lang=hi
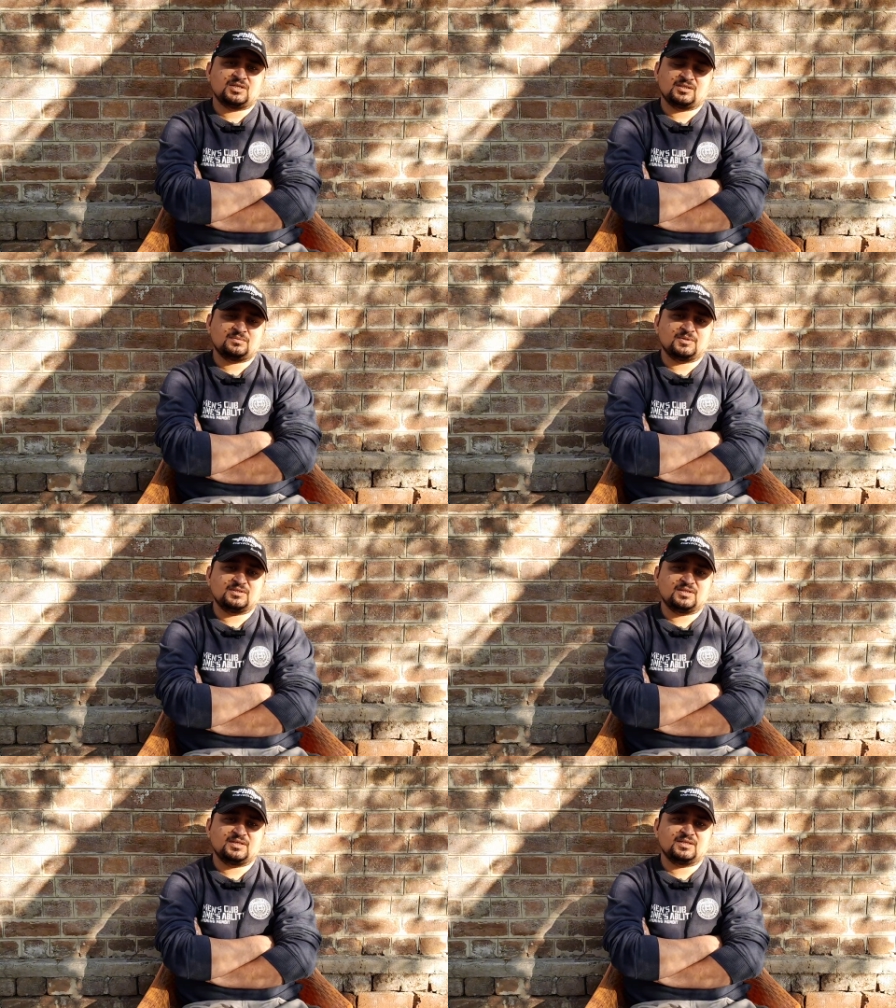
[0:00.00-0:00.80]
छत
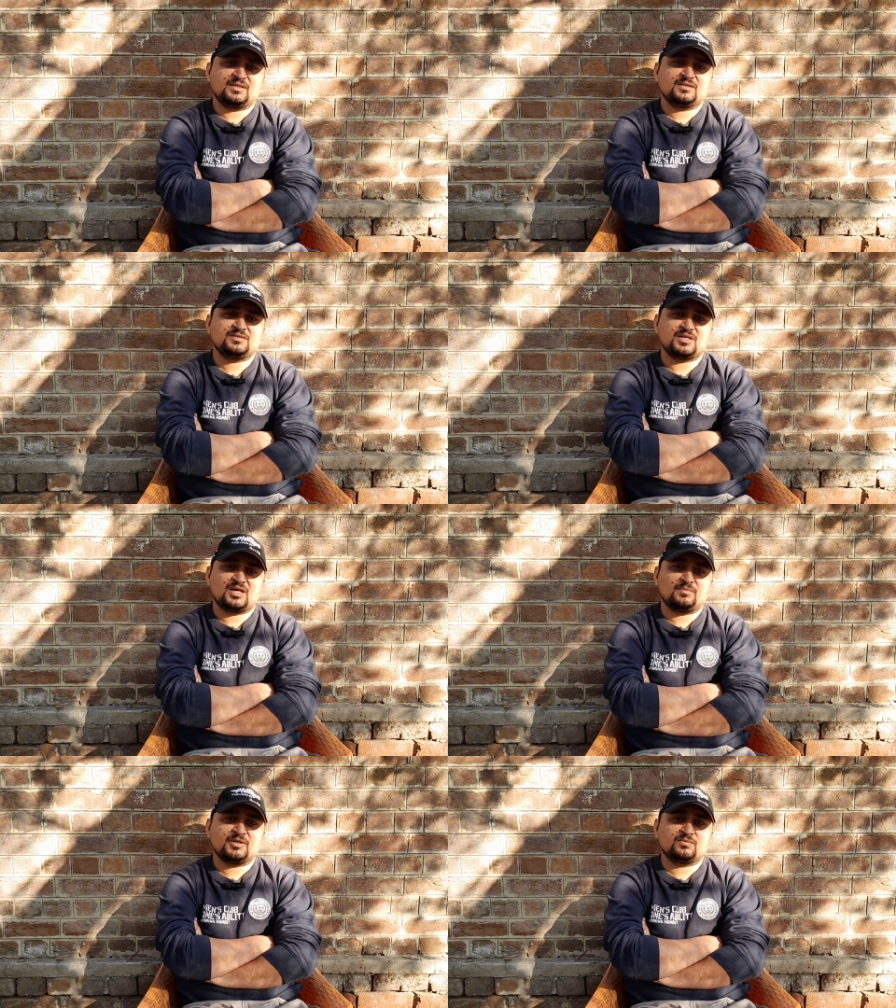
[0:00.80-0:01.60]
बंद रहेगी
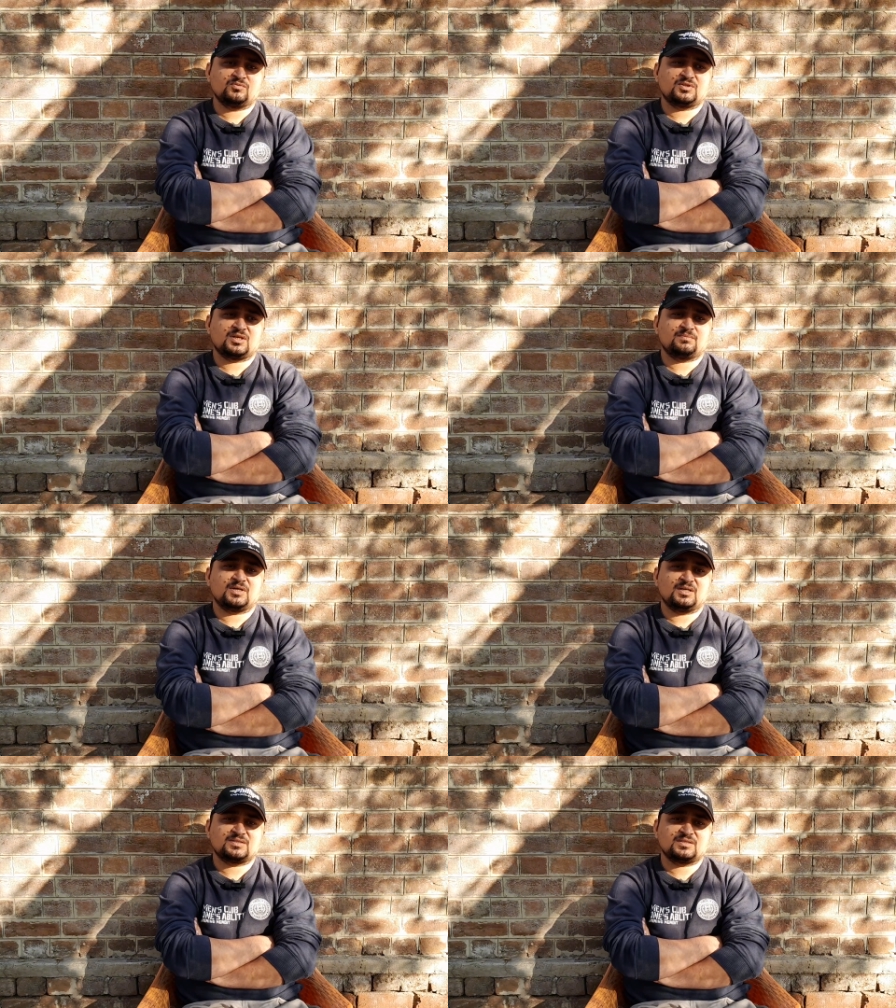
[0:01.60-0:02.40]
जाल में कबूतर आप
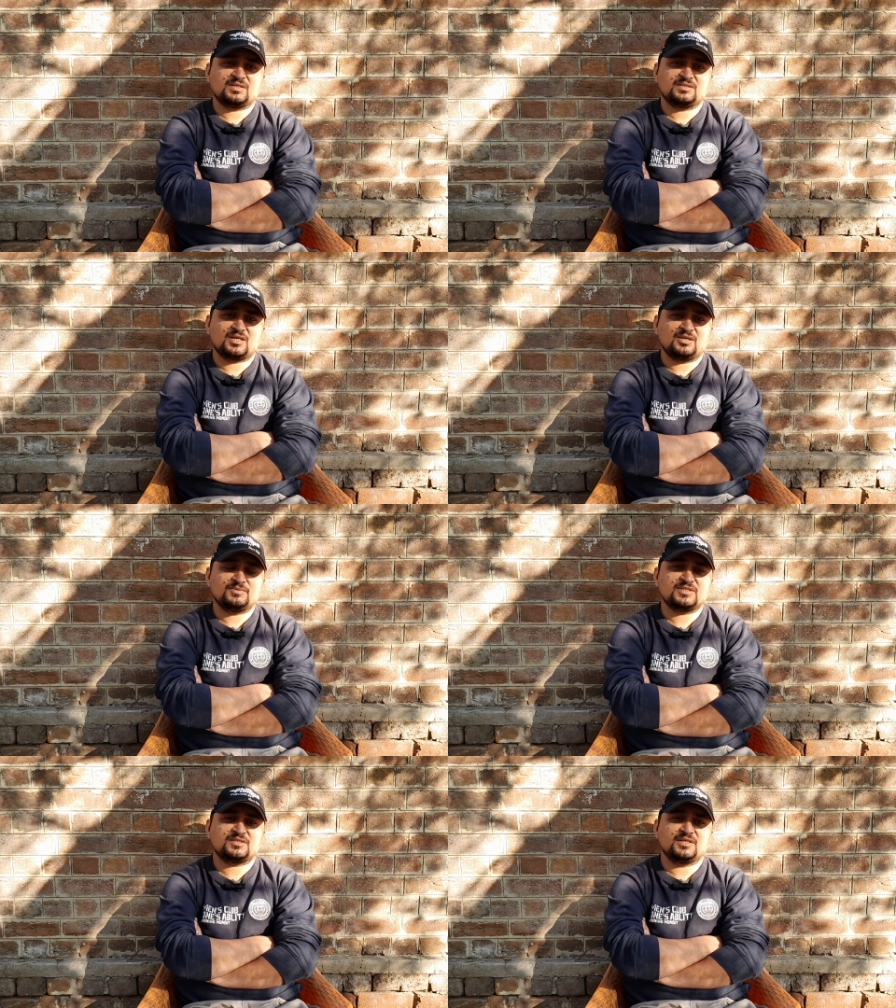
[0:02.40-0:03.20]
डाल सकते हैं जाल
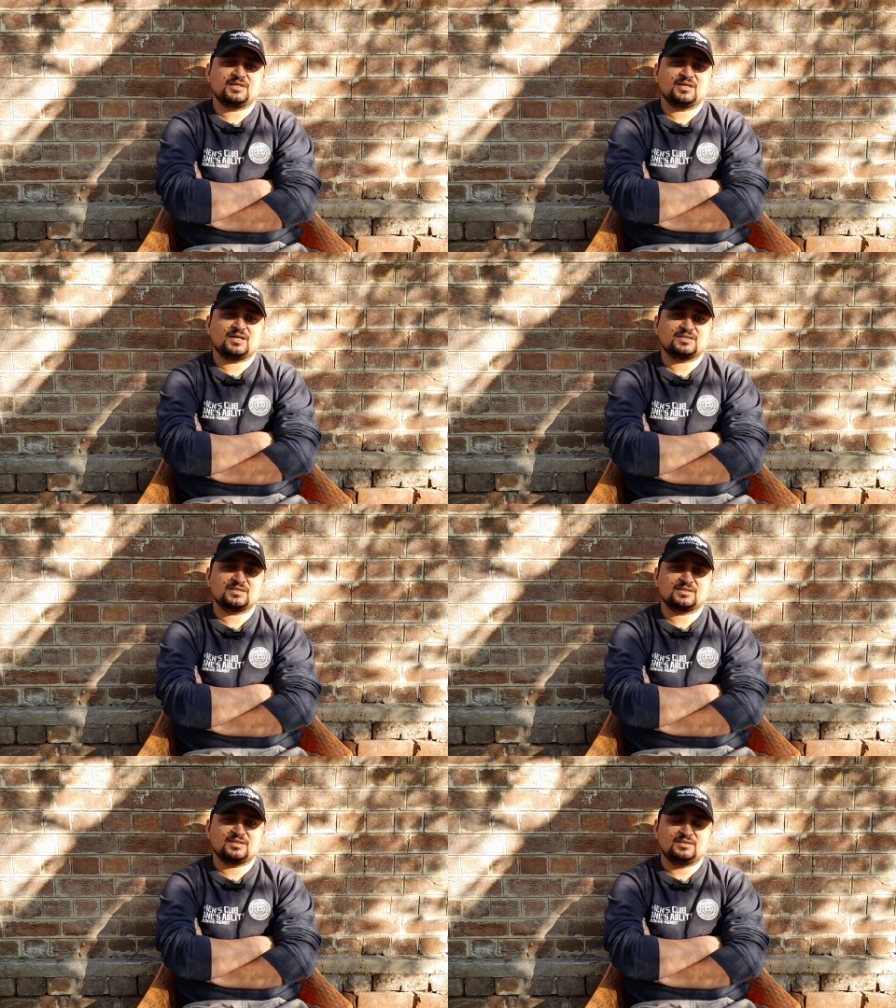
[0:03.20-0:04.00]
में से छेड़ लगा
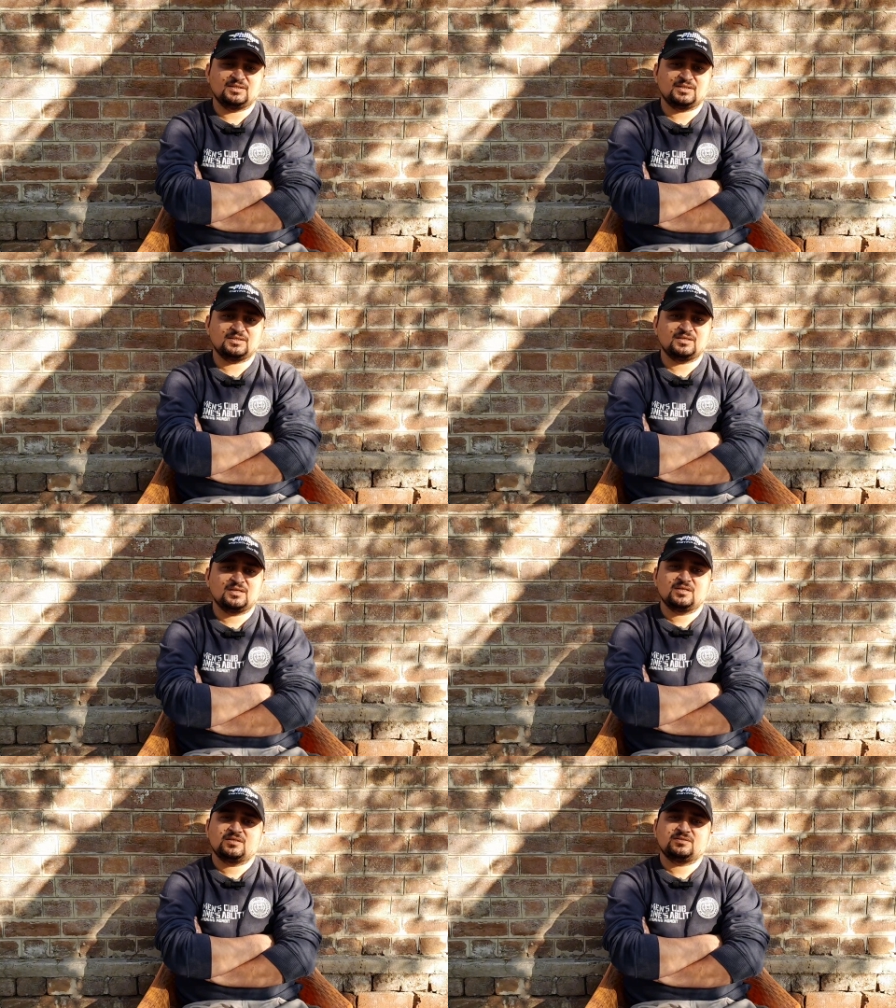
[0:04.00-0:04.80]
सकते हैं ठीक है जी
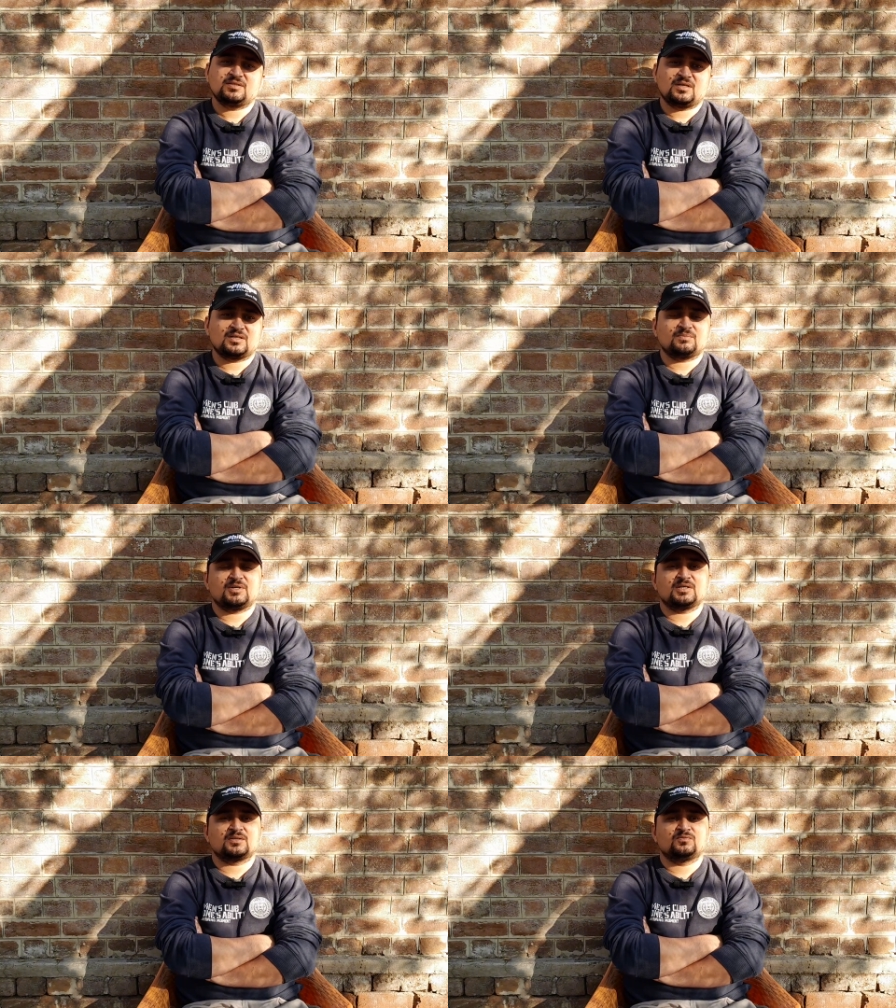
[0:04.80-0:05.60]
जाल के
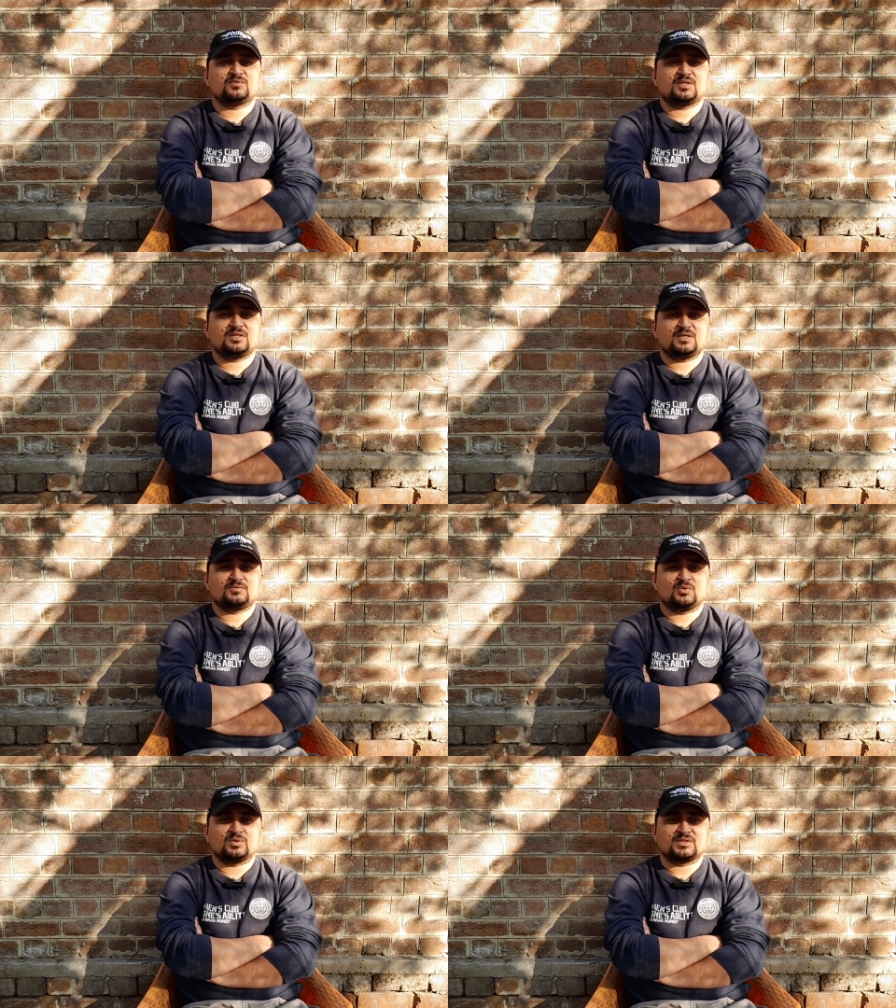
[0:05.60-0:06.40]
बाहर कबूतर नहीं
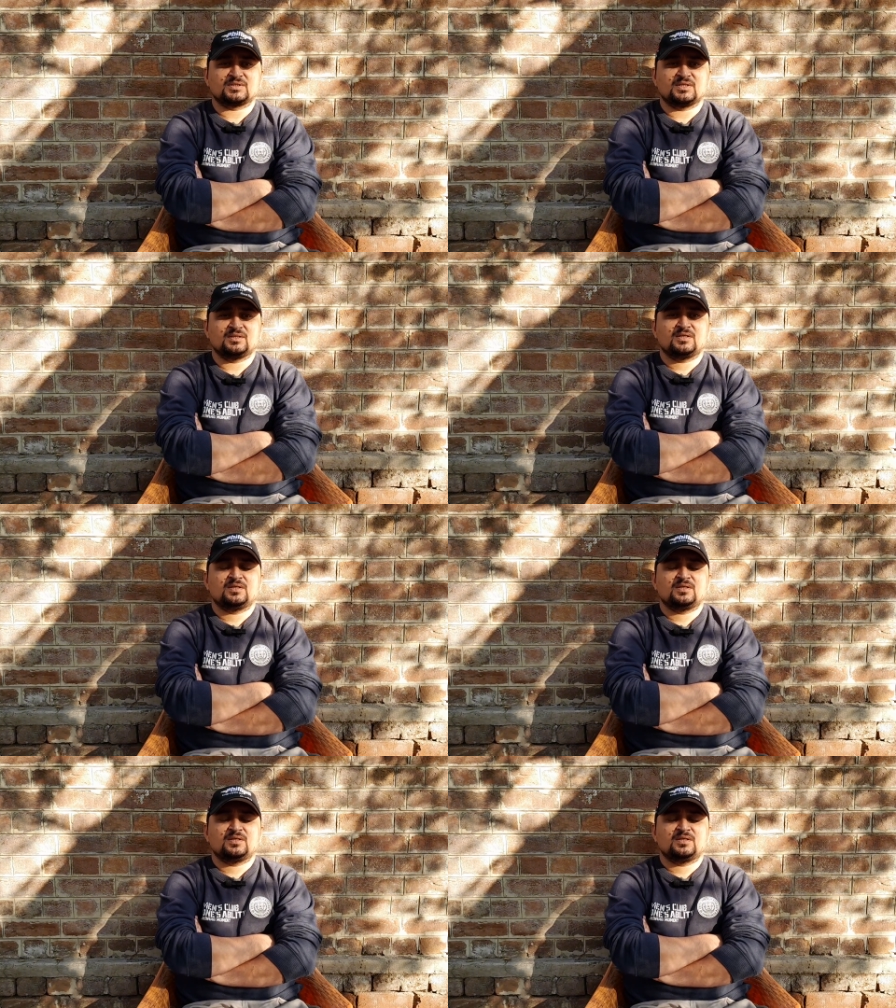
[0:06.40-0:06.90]
आप छोड़ सकते